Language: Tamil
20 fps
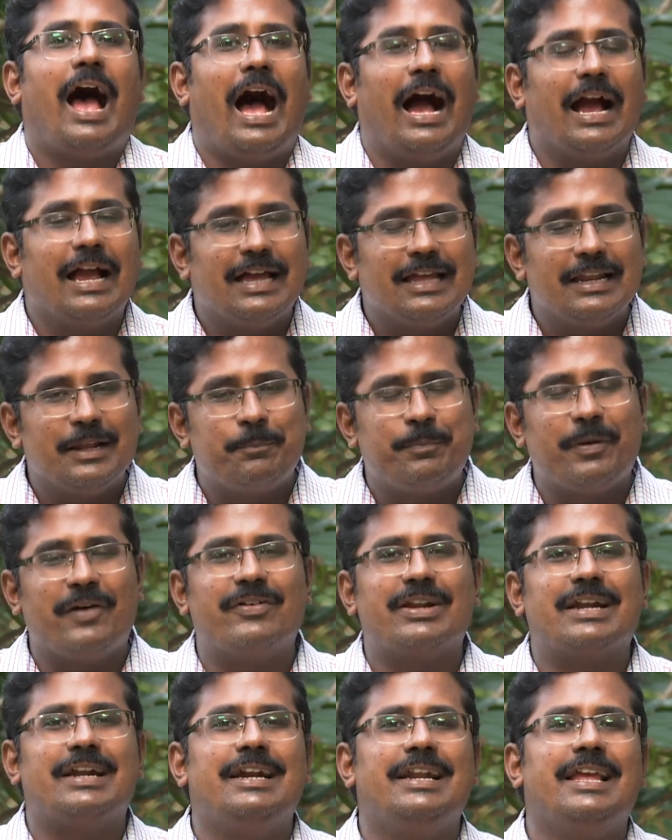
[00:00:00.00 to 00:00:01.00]

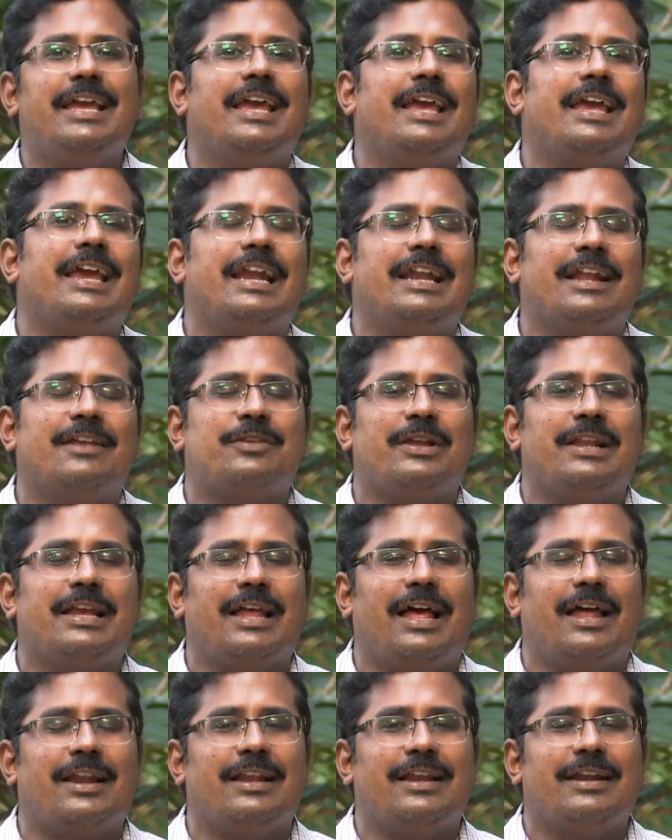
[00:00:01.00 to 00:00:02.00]
அங்கிருப்பவர்களே என்ன
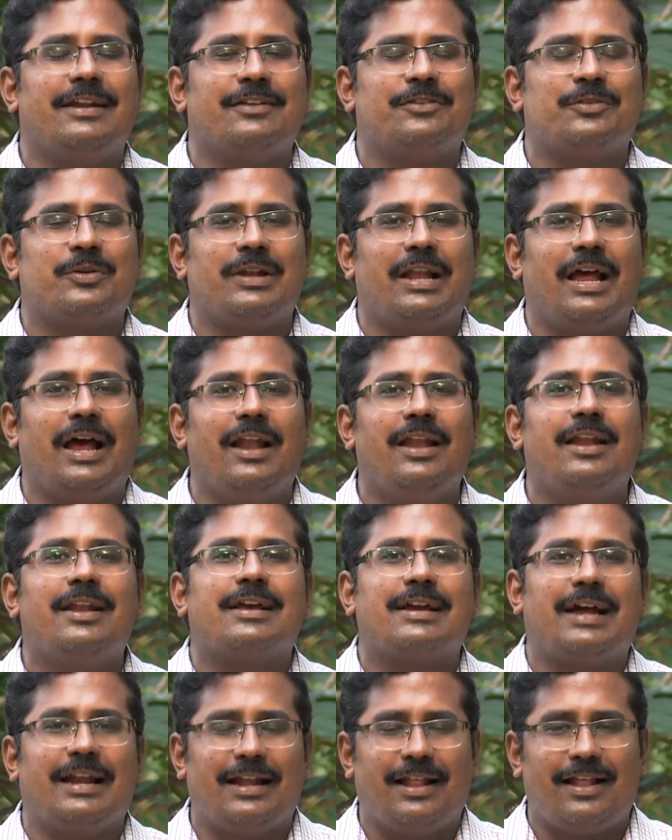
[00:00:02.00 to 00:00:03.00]
சொல்கிறார்கள் என்று சொன்னால்
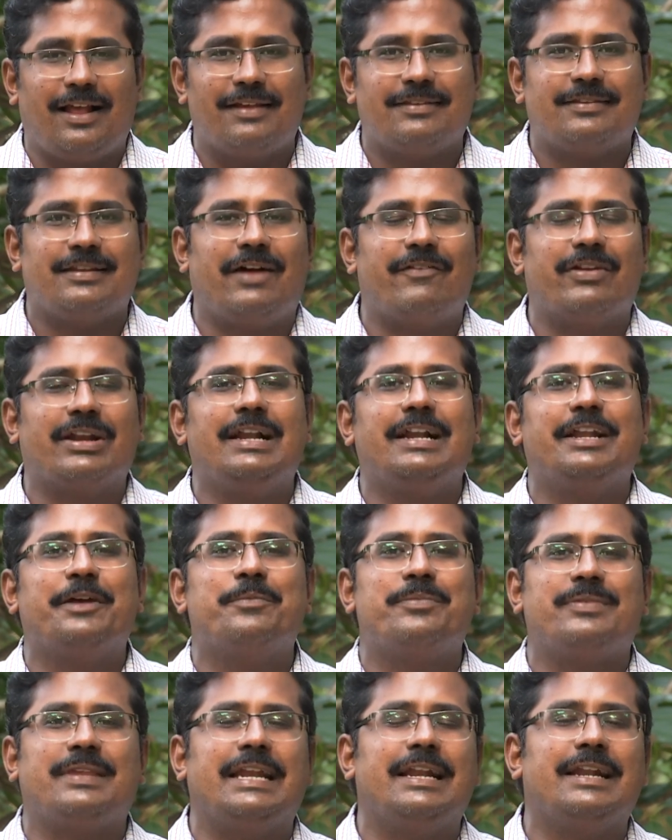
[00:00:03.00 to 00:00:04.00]
கண்ணதாசன்
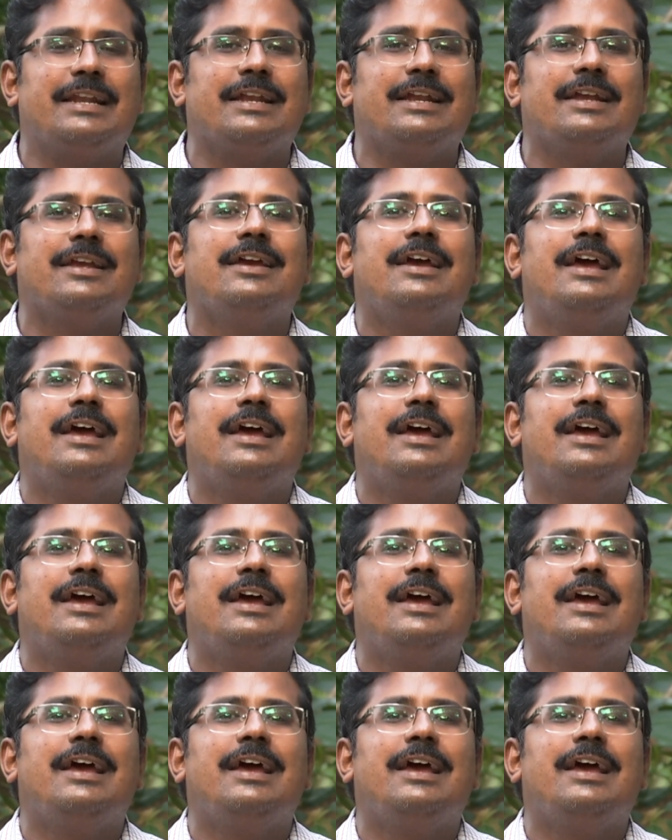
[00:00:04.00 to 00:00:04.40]
அவர்களிடம் சென்று